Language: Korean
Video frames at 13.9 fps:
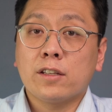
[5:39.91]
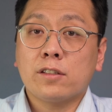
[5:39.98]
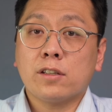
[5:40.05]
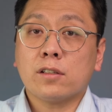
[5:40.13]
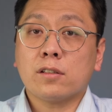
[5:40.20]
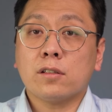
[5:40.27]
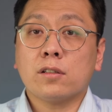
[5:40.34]

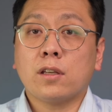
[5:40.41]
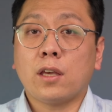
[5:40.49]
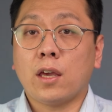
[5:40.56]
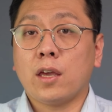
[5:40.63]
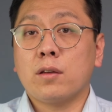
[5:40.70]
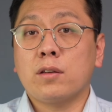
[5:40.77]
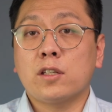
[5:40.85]

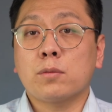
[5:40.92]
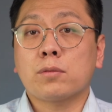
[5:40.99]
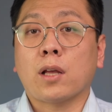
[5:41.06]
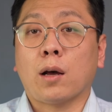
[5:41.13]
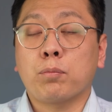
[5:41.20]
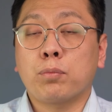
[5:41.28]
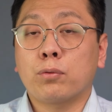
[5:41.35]
6K
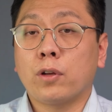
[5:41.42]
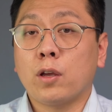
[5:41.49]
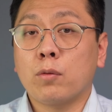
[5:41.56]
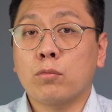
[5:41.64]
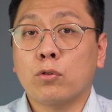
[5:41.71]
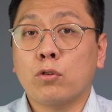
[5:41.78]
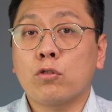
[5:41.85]

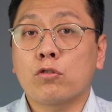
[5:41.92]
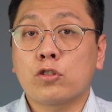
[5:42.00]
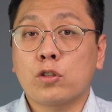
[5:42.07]
24프레임으로